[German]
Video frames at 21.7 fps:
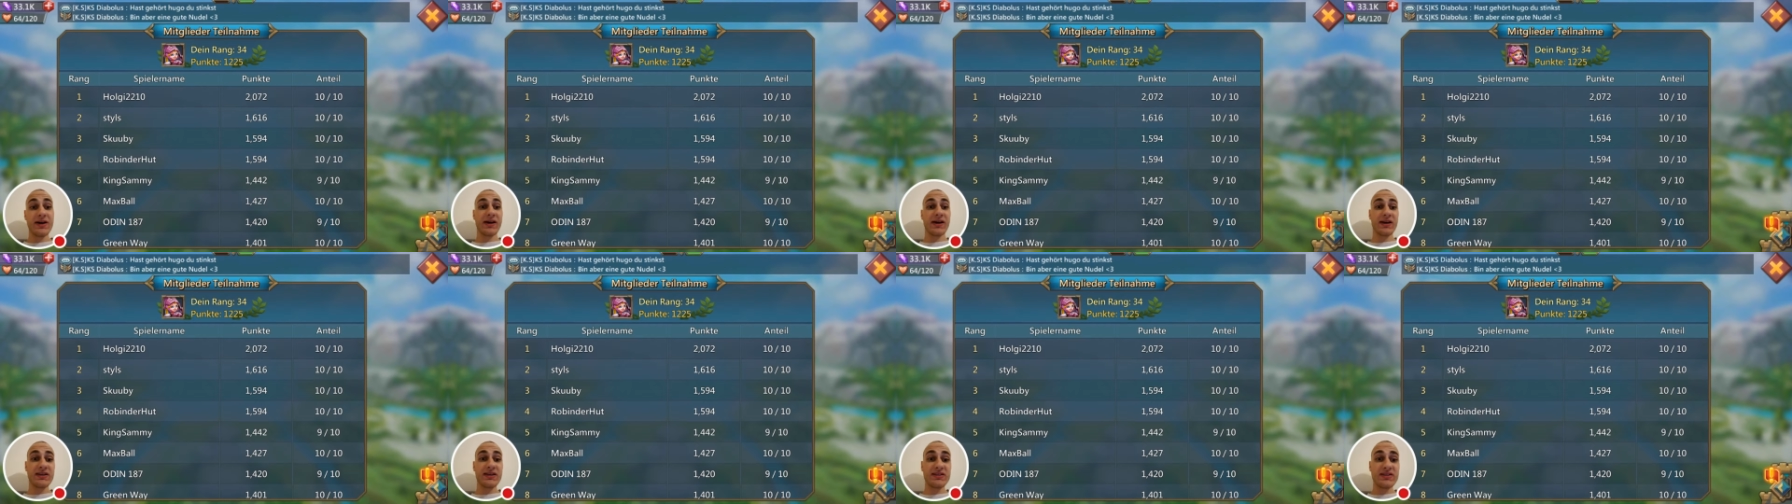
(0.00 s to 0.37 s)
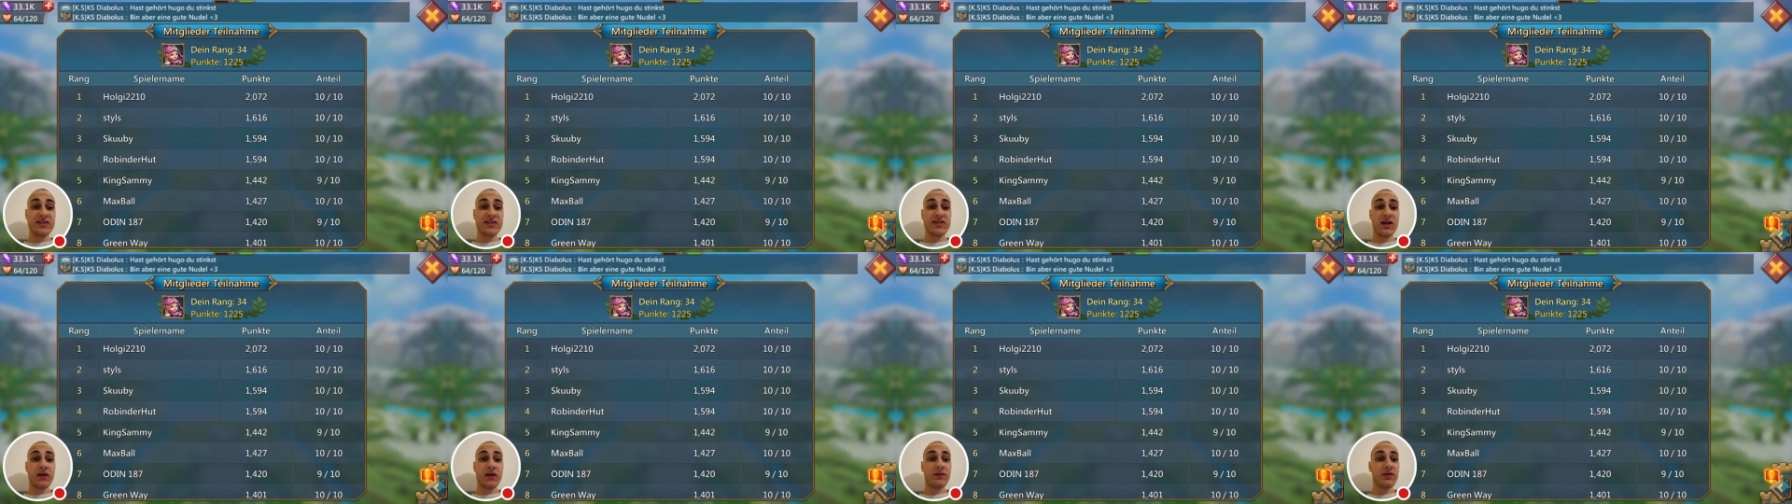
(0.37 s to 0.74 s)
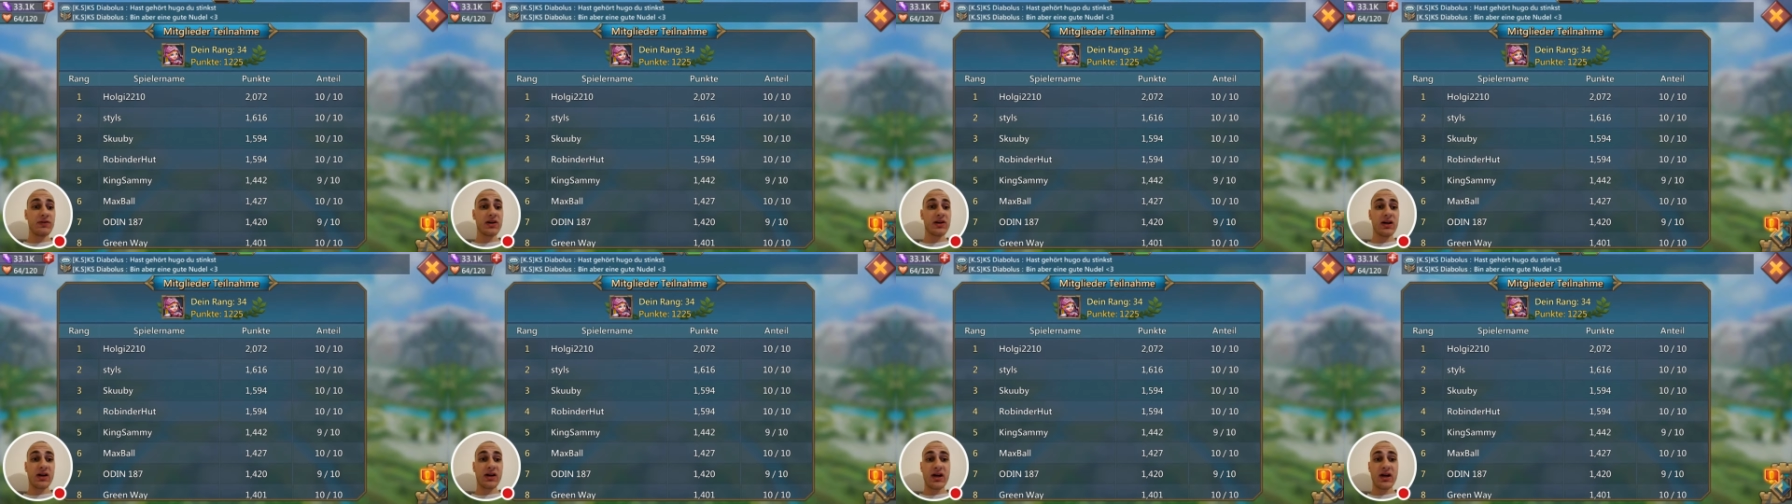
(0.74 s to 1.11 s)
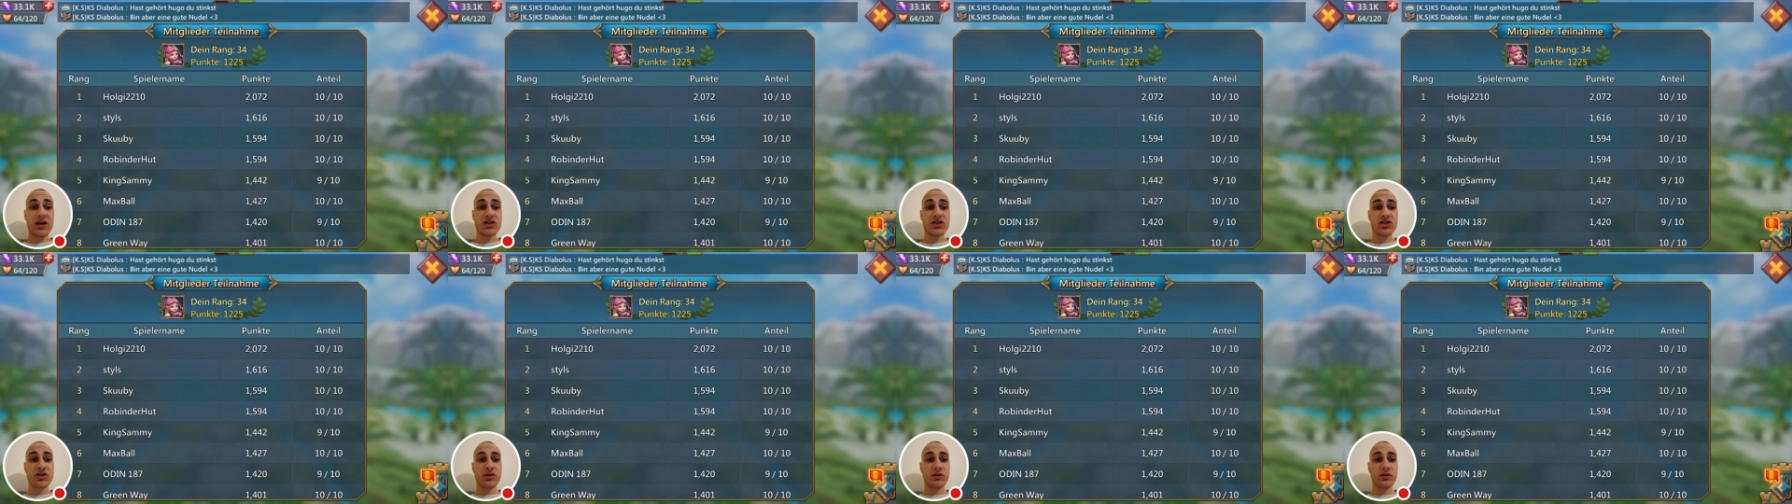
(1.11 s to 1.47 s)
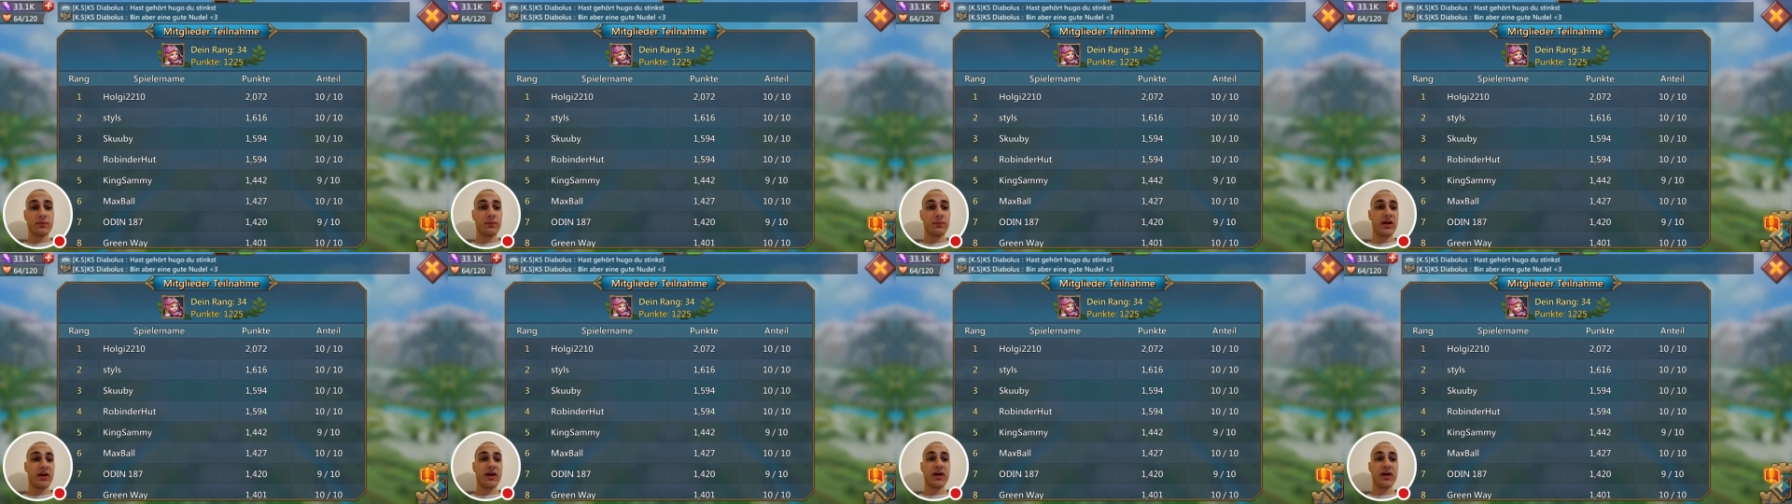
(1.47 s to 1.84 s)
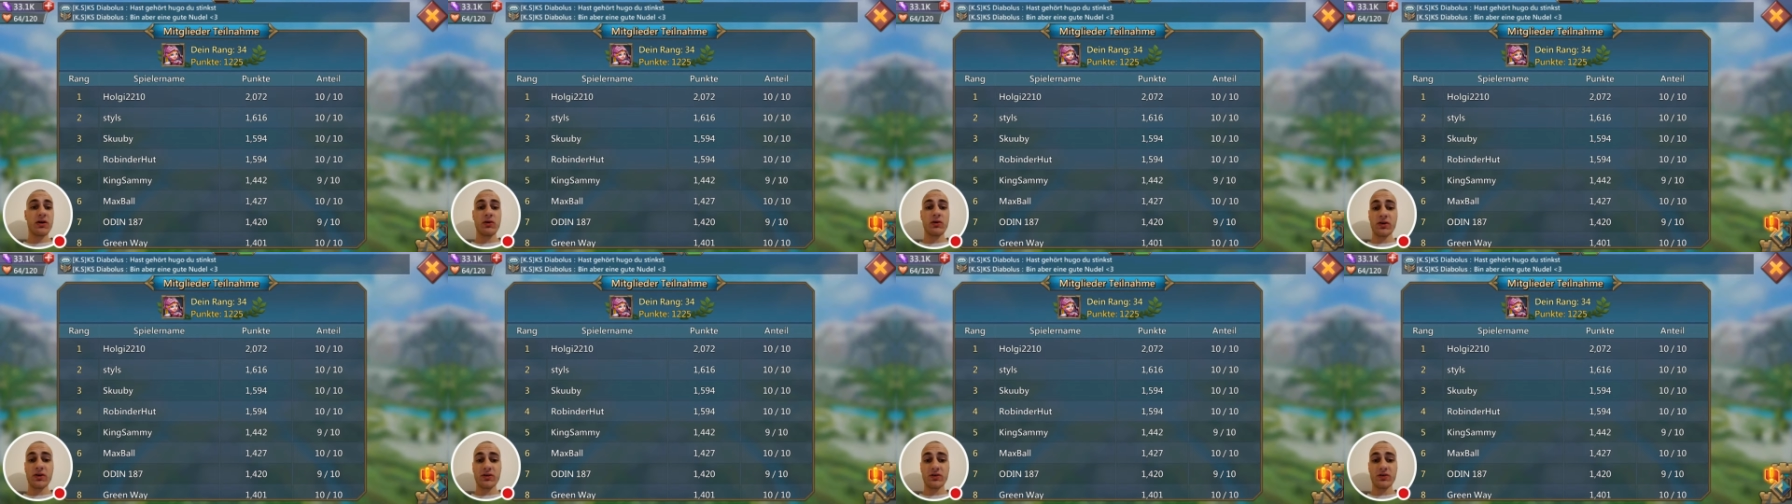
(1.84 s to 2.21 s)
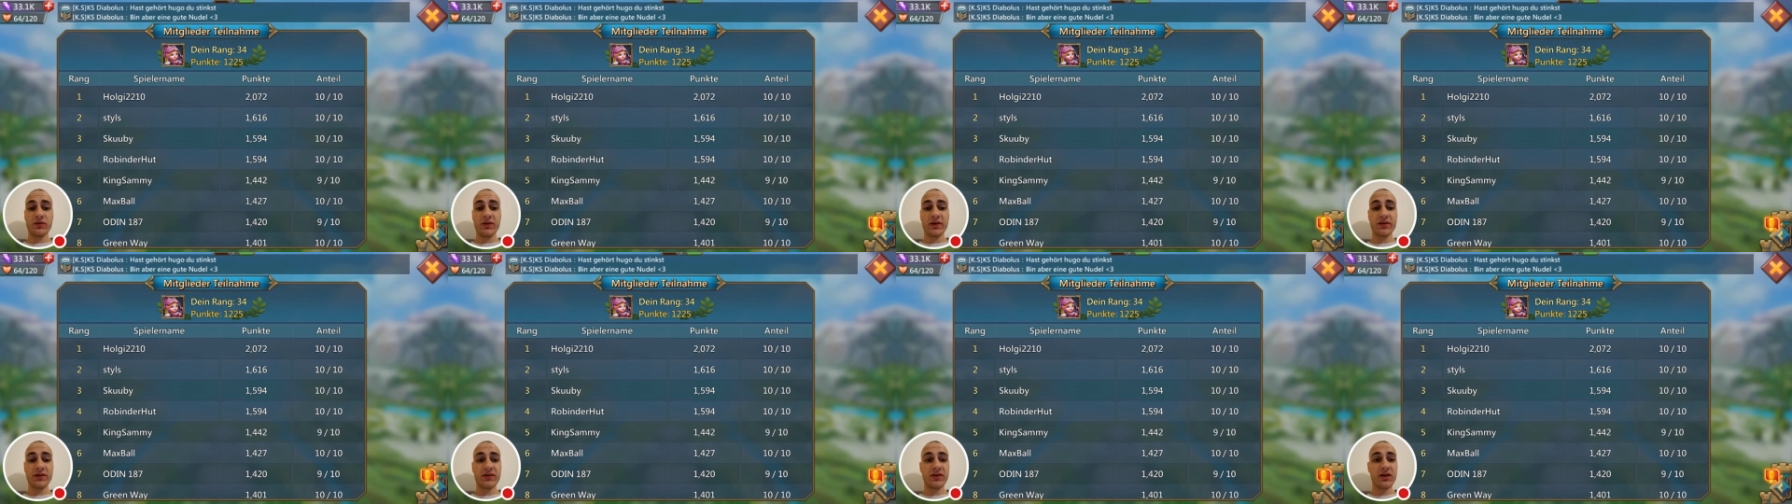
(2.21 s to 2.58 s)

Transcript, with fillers: richtig heftiger Cash-Player oder sowas,